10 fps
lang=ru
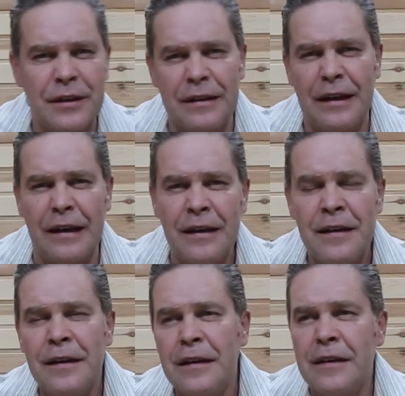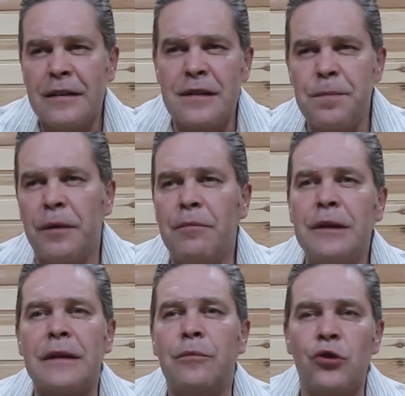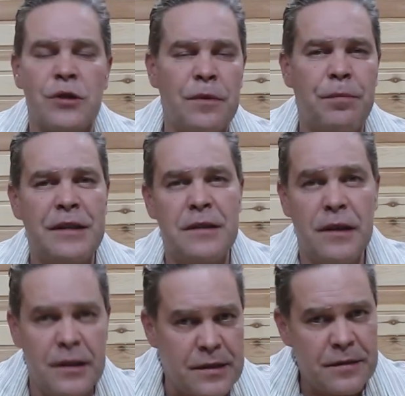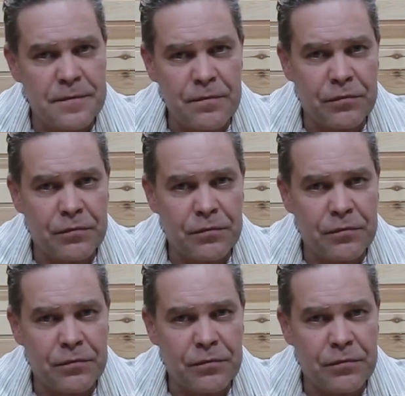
и так далее. Типа мы-то можем определить,